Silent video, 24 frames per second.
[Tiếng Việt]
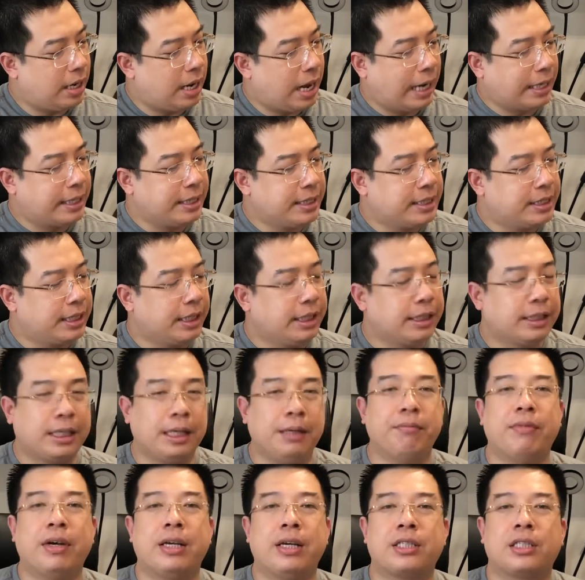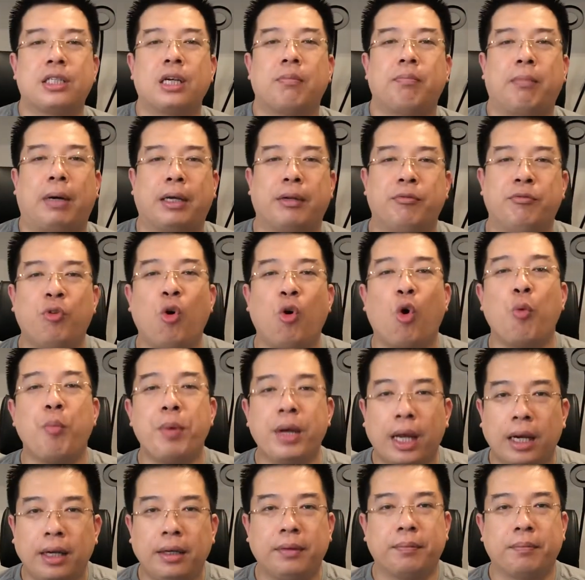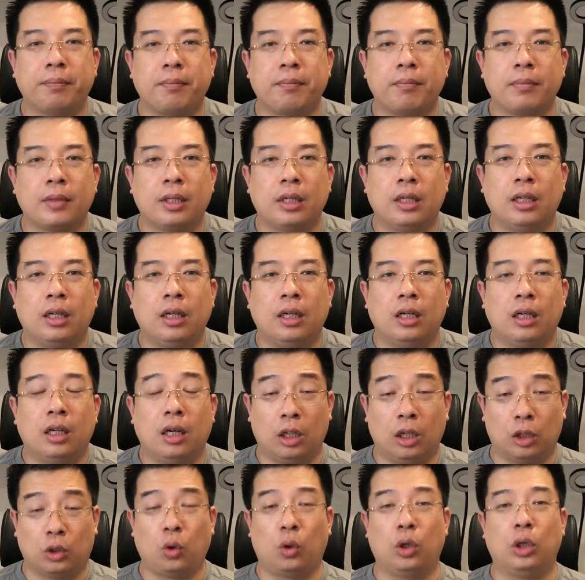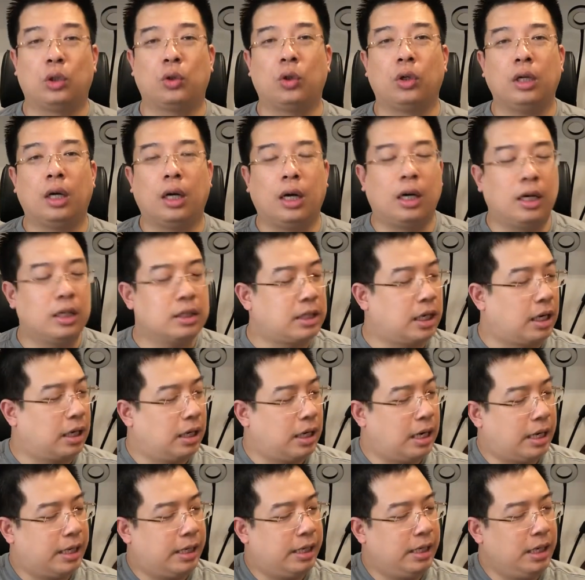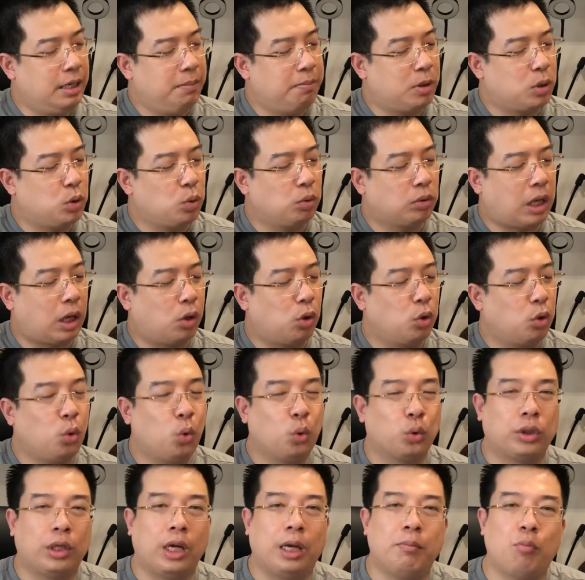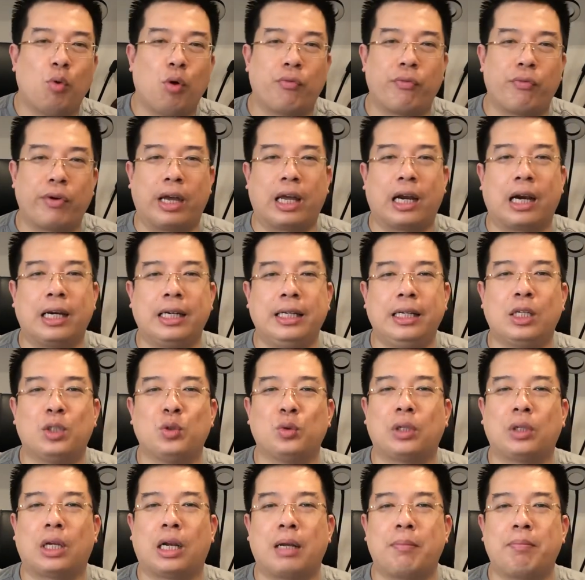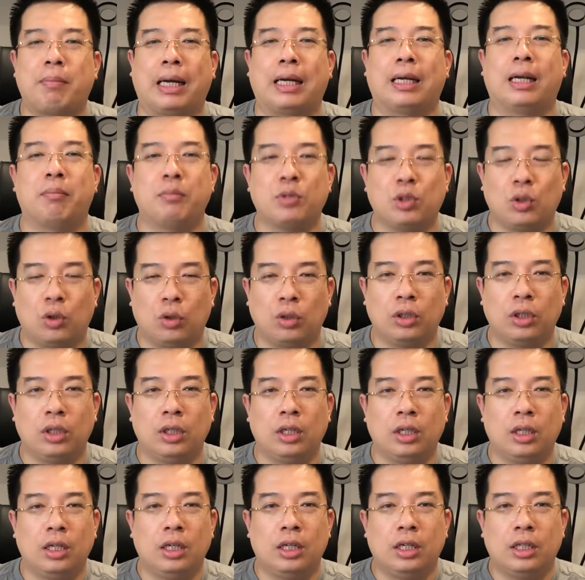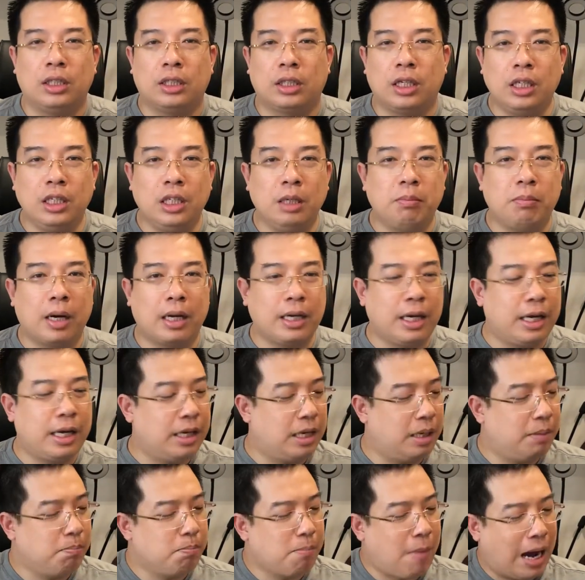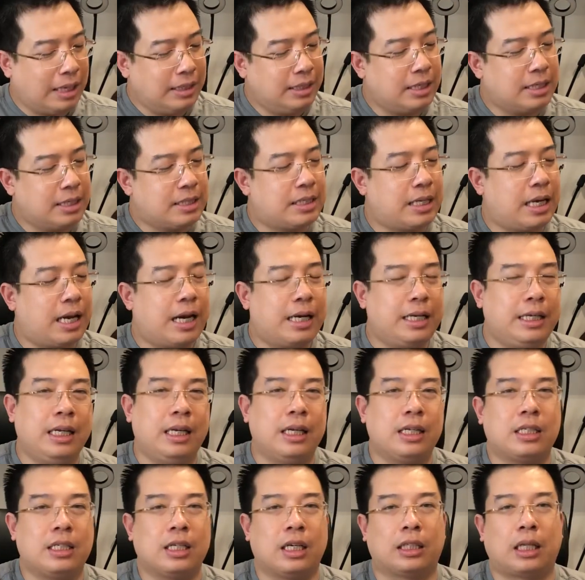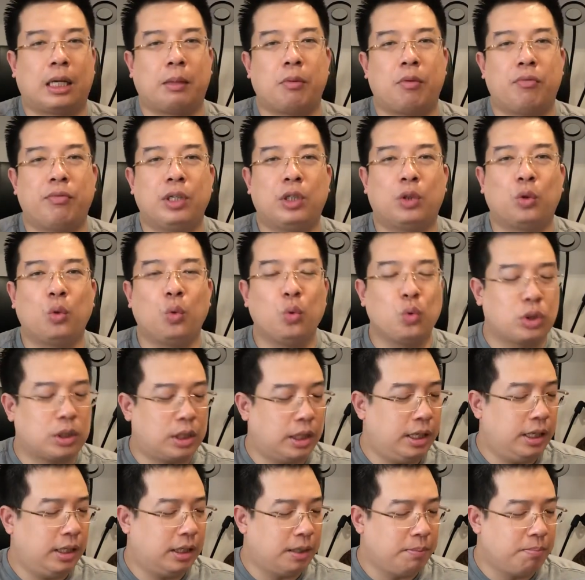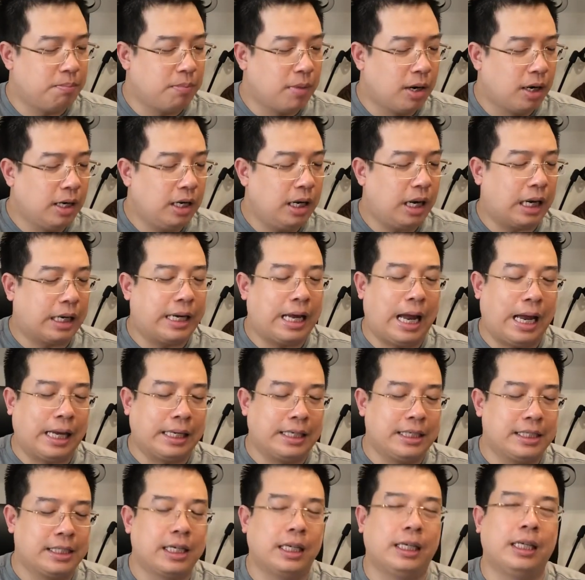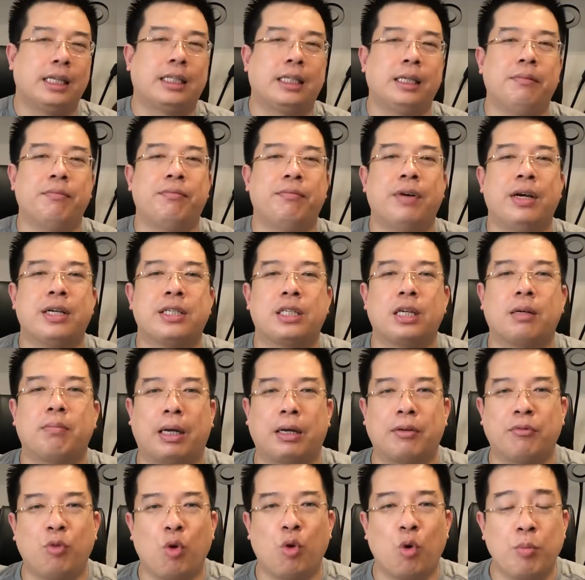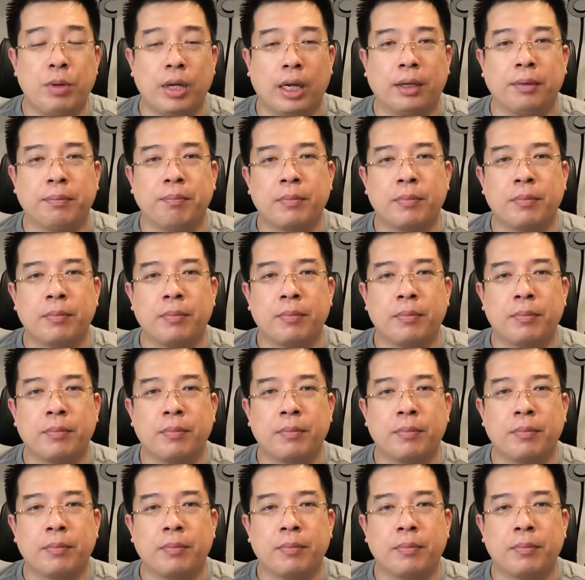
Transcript: Hành trình tìm về sức mạnh vô biên. Tôi ngỡ rằng là khi mà chúng ta có đủ tiền mua Ferrari thì chúng ta đã mạnh lắm rồi. Thế nhưng mà đây lại bán chiếc xe này đi để trở thành một vị tu sĩ thì mới là cái hành trình để tìm về sức mạnh vô biên.